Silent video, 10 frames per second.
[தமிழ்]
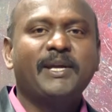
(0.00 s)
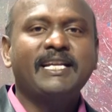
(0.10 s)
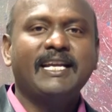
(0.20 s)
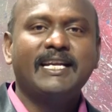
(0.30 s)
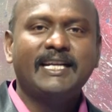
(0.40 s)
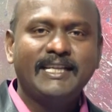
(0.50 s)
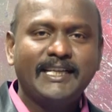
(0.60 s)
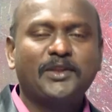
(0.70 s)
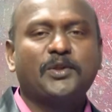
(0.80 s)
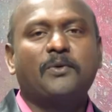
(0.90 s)
பின்
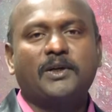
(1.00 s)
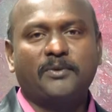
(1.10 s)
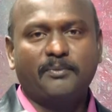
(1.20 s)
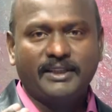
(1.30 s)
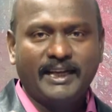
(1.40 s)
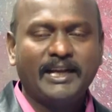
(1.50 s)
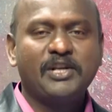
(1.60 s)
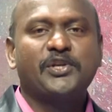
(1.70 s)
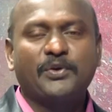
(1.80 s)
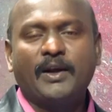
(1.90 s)
இனிய துவக்கம் இந்த
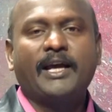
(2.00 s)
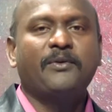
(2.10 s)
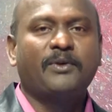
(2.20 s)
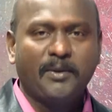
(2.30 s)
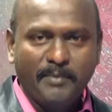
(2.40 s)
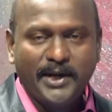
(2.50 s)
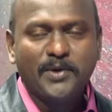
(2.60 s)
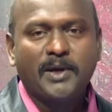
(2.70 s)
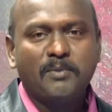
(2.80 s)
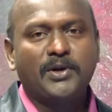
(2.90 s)
நிகழ்ச்சிக்குள்ளாய் உங்களை
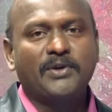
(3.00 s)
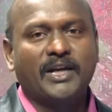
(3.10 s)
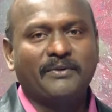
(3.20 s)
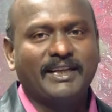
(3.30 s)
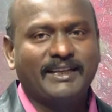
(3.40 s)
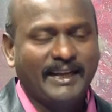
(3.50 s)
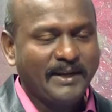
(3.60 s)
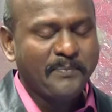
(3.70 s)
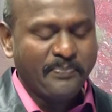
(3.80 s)
மீண்டும் அன்போடு வரவேற்கிறேன்